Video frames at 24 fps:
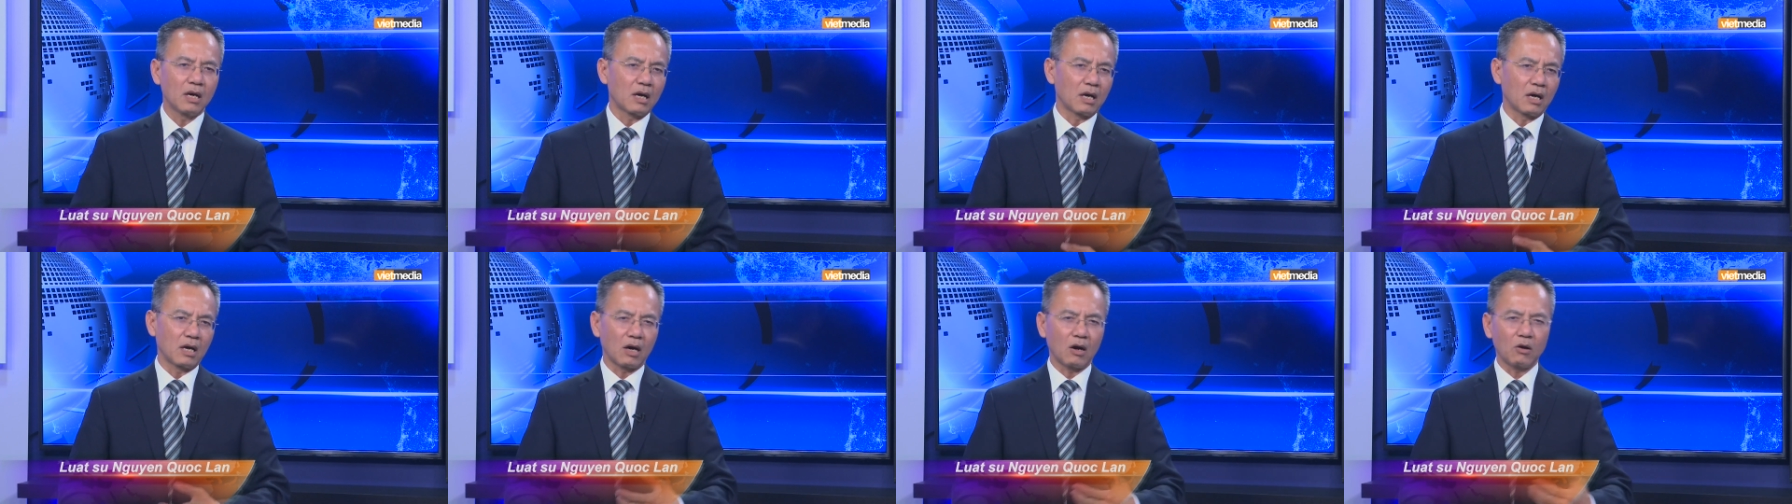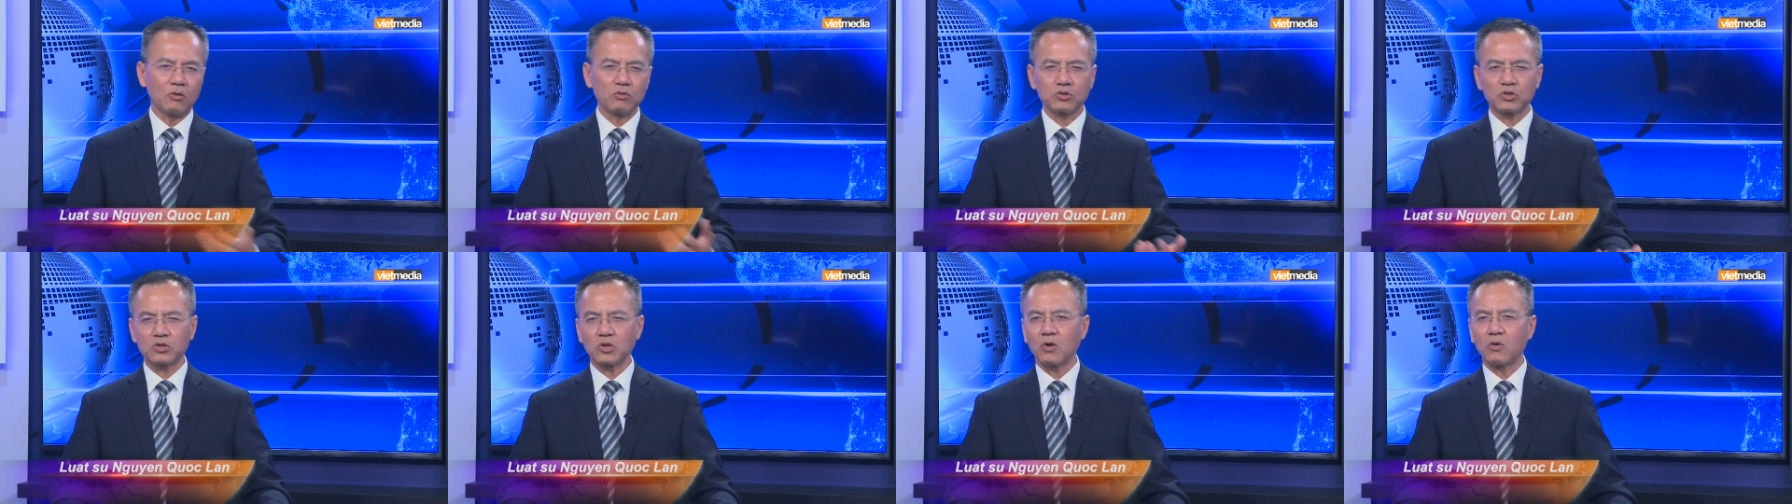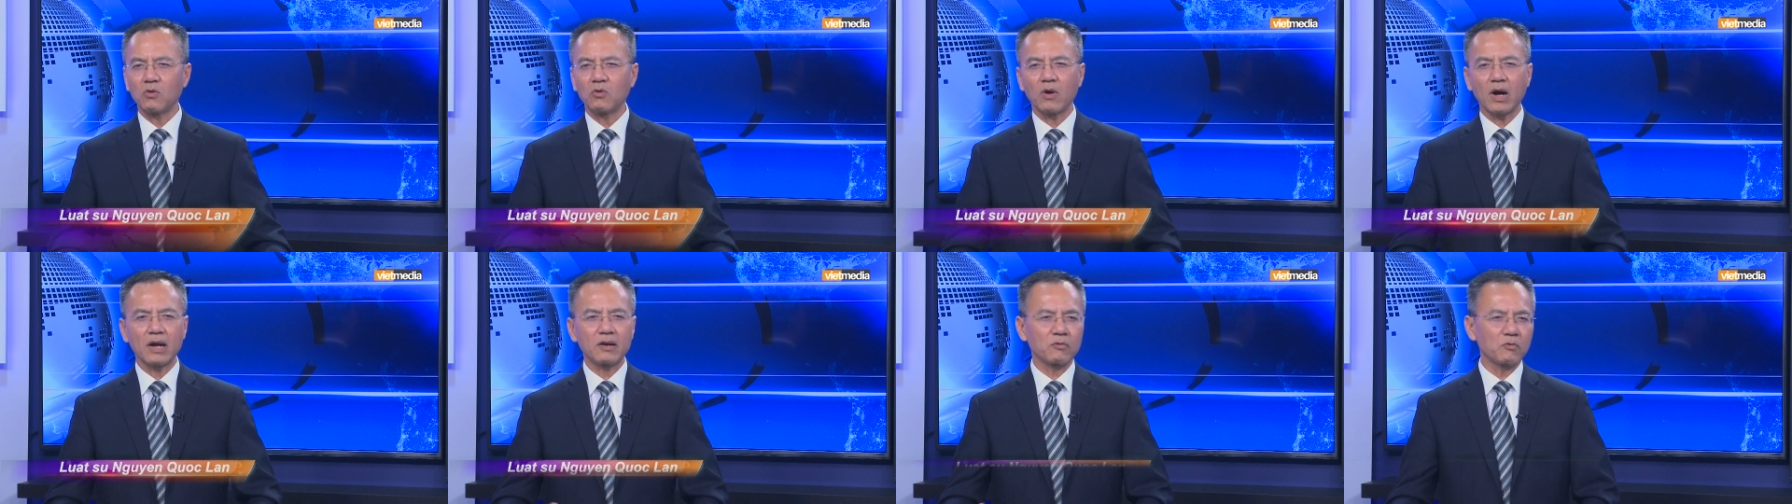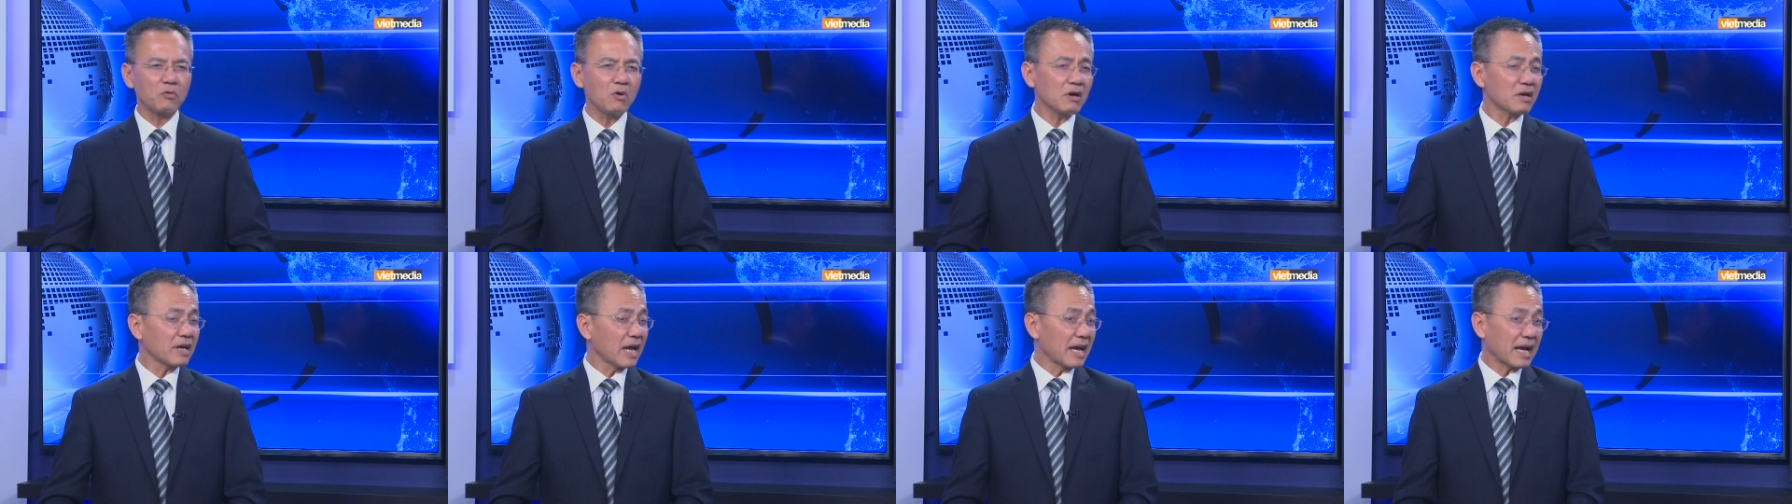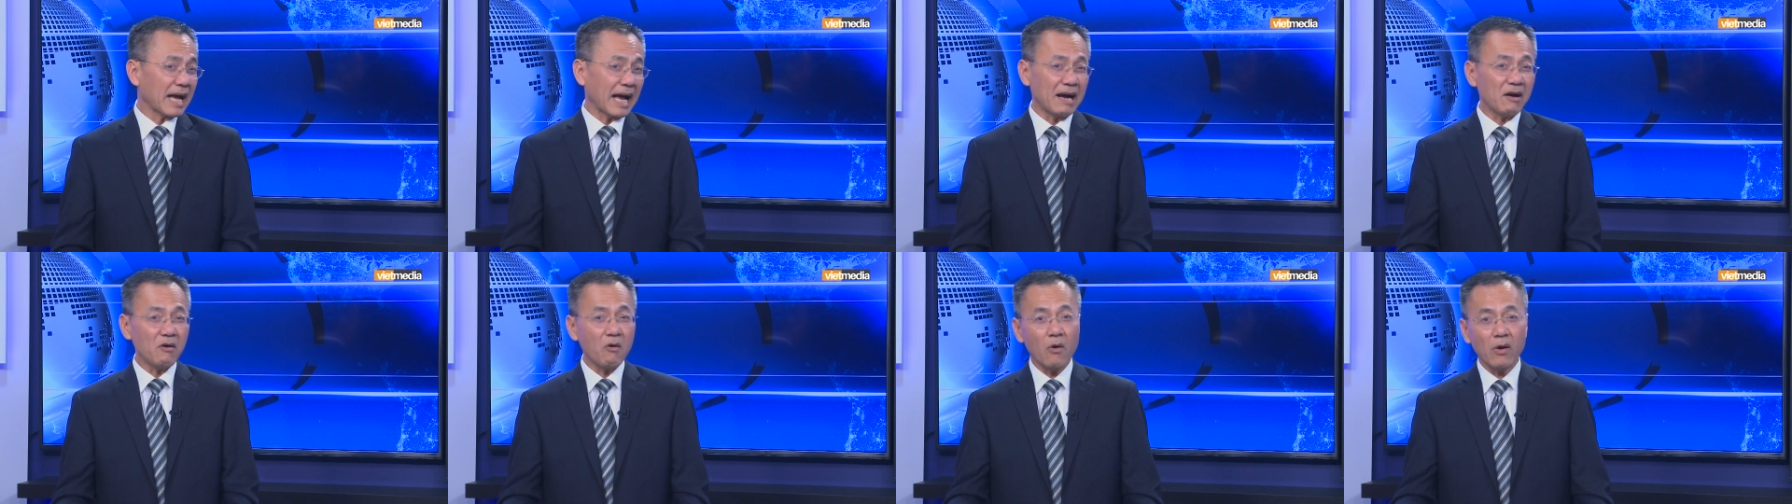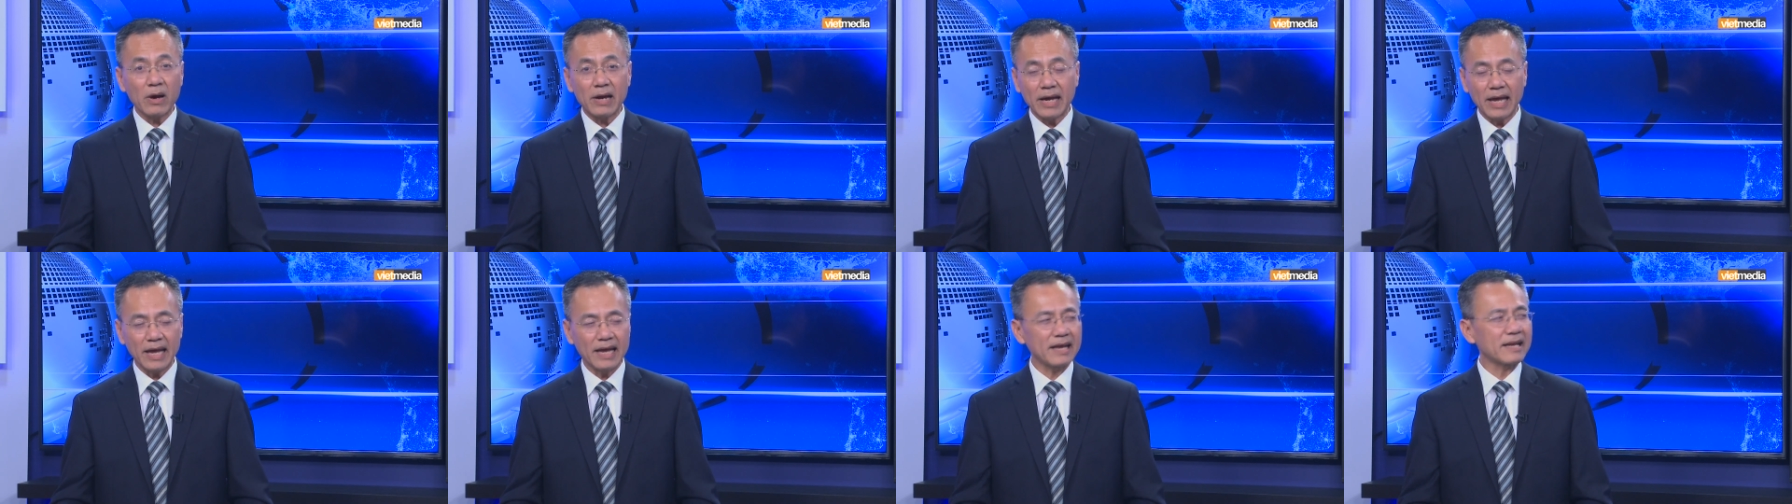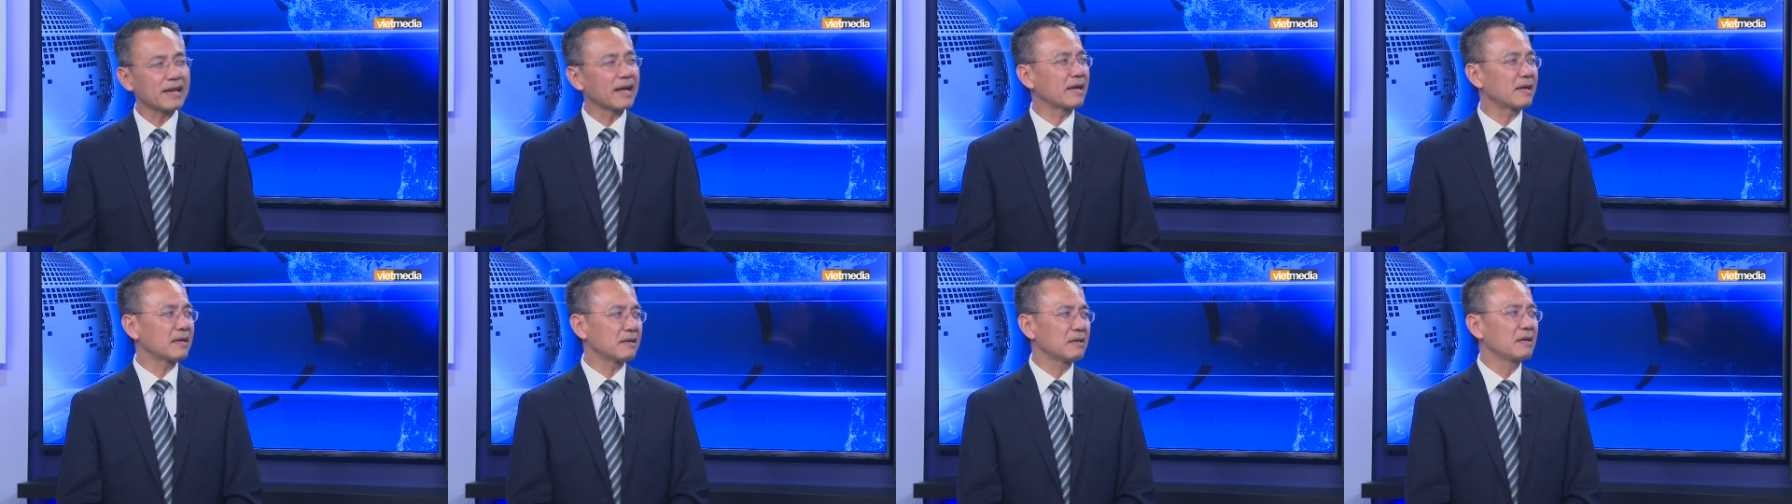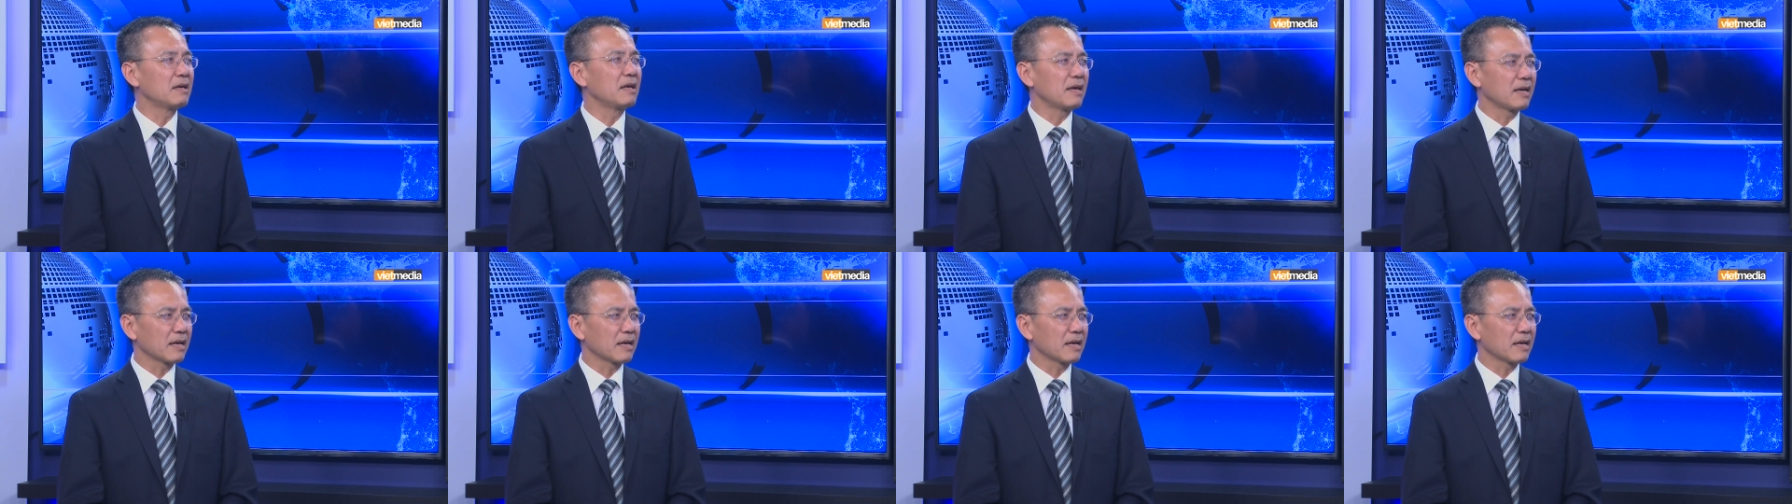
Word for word: ở Âu Châu, Anh Quốc ngay cả ở Hoa Kỳ ở đây